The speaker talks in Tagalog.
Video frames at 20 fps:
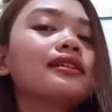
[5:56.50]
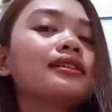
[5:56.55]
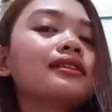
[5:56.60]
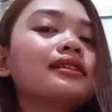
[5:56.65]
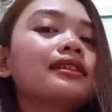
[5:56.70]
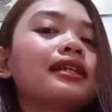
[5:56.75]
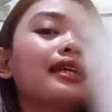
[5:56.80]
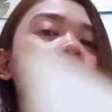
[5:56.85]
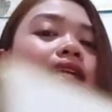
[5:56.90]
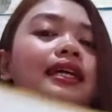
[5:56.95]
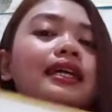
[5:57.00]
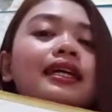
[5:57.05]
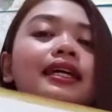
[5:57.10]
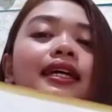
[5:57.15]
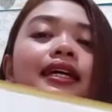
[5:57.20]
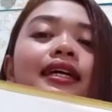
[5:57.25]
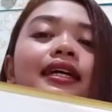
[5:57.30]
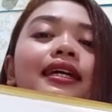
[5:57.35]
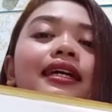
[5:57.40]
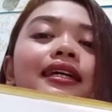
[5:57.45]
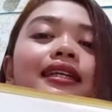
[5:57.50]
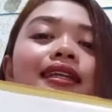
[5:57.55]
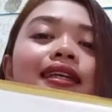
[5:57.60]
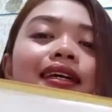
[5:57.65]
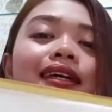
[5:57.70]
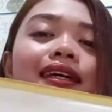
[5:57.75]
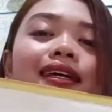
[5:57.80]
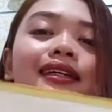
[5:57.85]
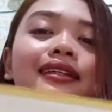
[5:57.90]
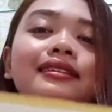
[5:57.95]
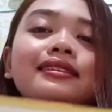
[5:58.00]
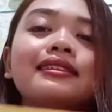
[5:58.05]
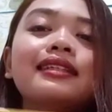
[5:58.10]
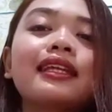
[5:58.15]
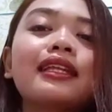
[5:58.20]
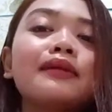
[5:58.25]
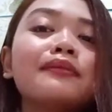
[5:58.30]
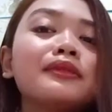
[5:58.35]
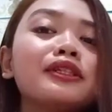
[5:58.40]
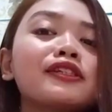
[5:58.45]
tchen,
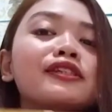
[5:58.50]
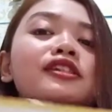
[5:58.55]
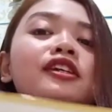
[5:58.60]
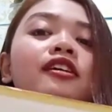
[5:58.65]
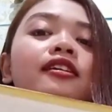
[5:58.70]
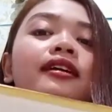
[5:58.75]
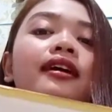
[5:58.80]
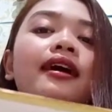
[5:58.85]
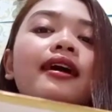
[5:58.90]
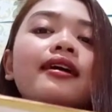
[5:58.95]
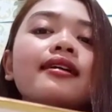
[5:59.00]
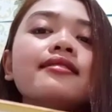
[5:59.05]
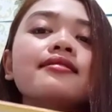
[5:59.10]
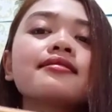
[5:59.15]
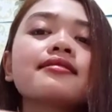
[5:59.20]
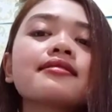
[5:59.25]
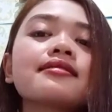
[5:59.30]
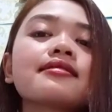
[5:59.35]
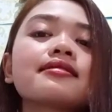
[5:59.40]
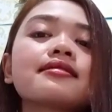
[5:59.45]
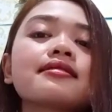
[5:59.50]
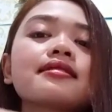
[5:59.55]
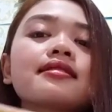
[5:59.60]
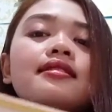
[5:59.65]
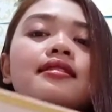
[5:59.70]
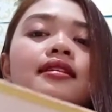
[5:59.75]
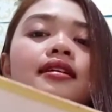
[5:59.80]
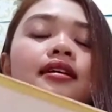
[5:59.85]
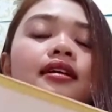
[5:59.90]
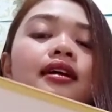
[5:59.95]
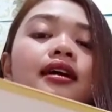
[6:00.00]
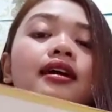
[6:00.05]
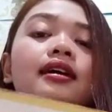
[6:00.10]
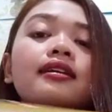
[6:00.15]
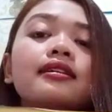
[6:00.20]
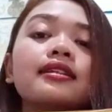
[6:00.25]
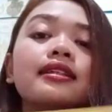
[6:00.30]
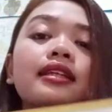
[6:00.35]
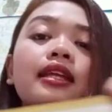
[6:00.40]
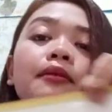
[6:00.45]
salamin siya, guys
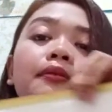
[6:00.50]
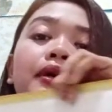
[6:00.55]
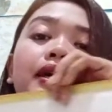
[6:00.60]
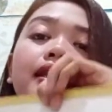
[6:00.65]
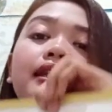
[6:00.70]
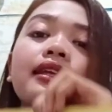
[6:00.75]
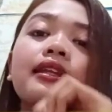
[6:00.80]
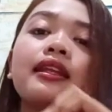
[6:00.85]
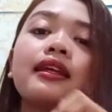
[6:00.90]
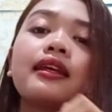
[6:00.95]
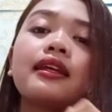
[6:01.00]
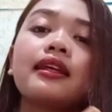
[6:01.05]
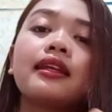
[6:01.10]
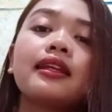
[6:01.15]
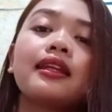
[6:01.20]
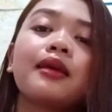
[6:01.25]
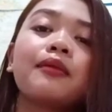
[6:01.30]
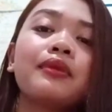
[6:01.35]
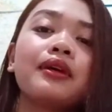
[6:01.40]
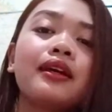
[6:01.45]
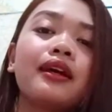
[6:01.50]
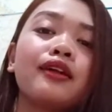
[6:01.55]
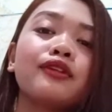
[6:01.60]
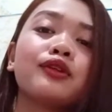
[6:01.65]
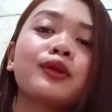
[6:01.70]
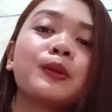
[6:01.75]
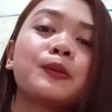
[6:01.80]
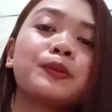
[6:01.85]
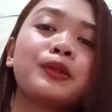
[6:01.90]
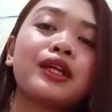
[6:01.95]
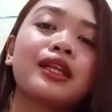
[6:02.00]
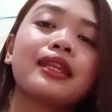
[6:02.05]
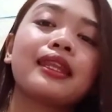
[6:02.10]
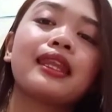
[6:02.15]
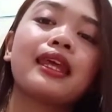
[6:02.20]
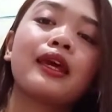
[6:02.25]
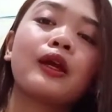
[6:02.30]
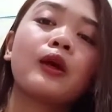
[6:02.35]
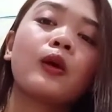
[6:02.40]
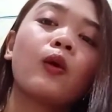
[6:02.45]
sinabi niya na rin ibigay ng
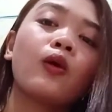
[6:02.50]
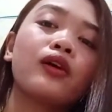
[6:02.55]
birthday ko.